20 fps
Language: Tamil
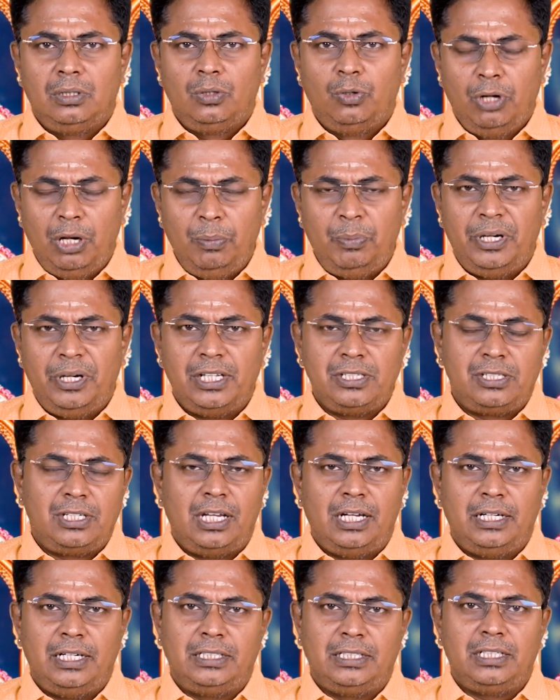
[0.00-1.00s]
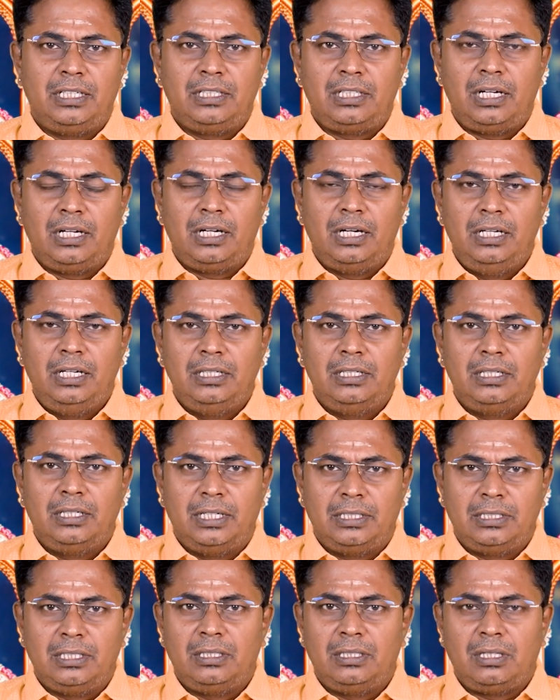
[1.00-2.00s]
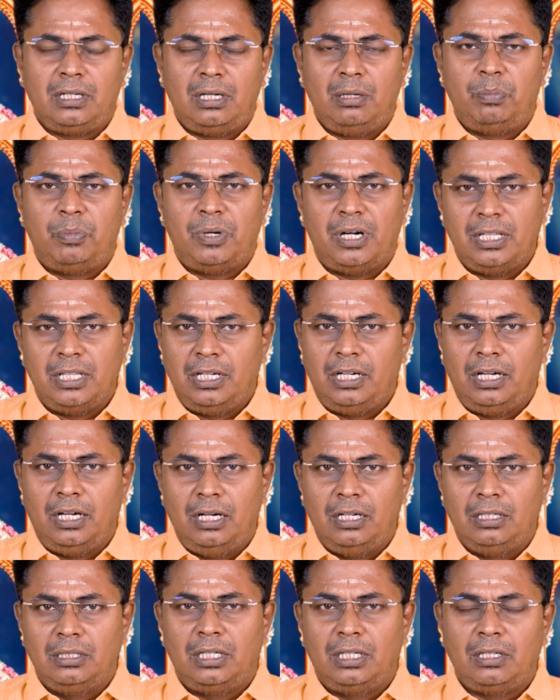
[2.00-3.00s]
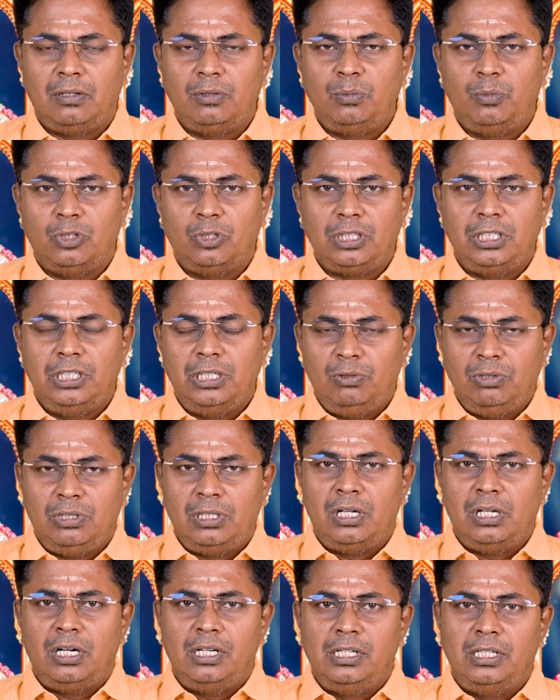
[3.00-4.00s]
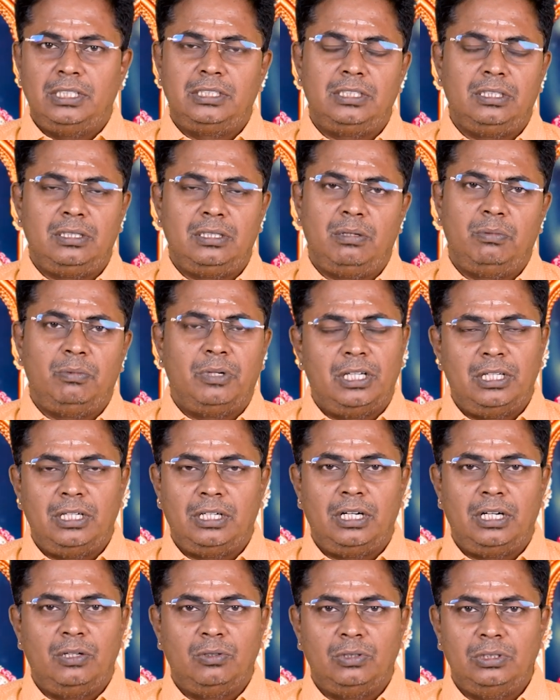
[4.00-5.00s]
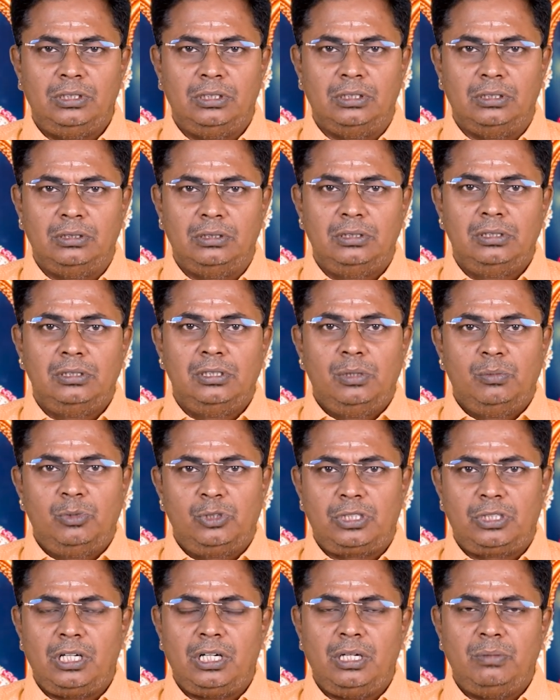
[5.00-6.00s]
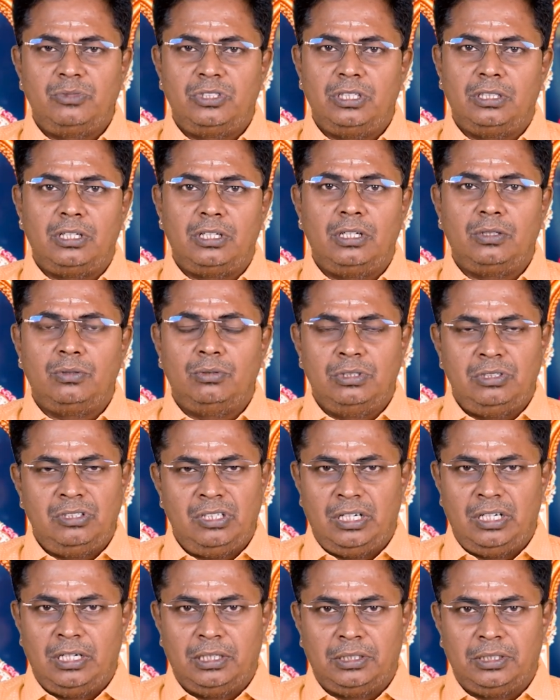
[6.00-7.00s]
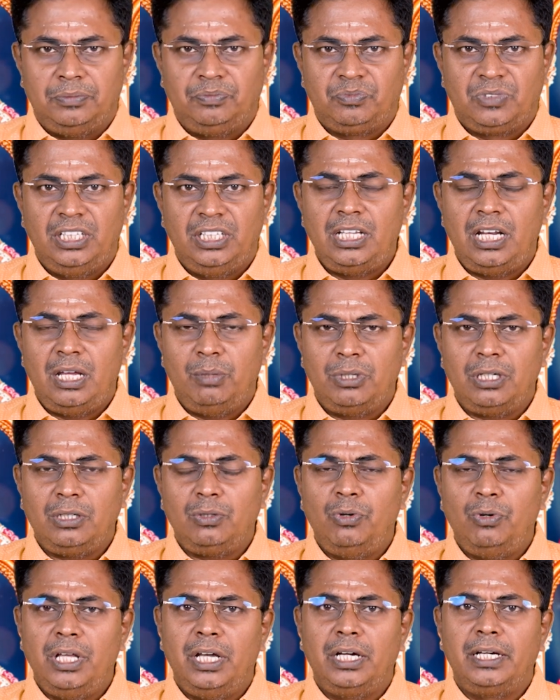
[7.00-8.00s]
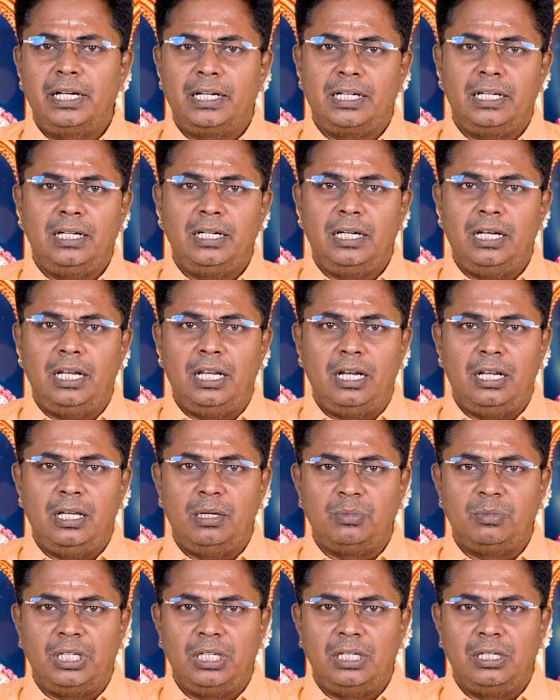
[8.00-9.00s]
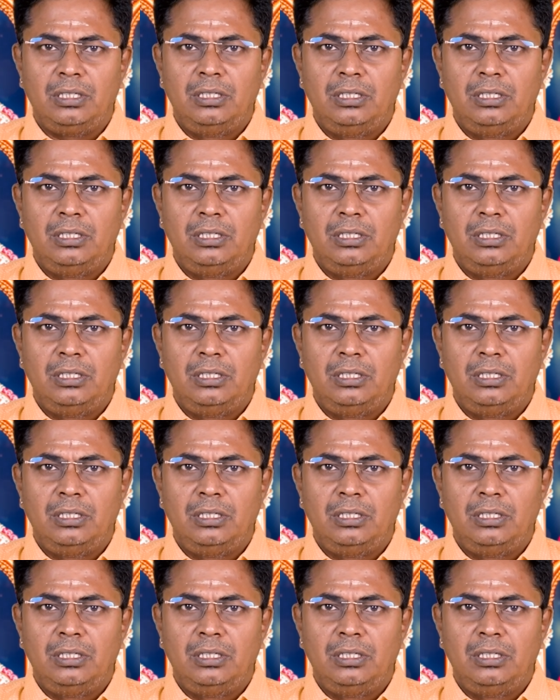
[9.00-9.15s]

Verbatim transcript: குறிப்பிட்ட சில நட்சத்திரங்களின் நட்சத்திர பாதங்கள் அதாவது மொத்தம் இருபத்தி நாலு நட்சத்திர பாதங்களை வந்து புஷ்கராம்சத்தில் கொண்டு வந்துருக்காங்க இதில் அமரக்கூடிய கிரகங்கள் எல்லாமே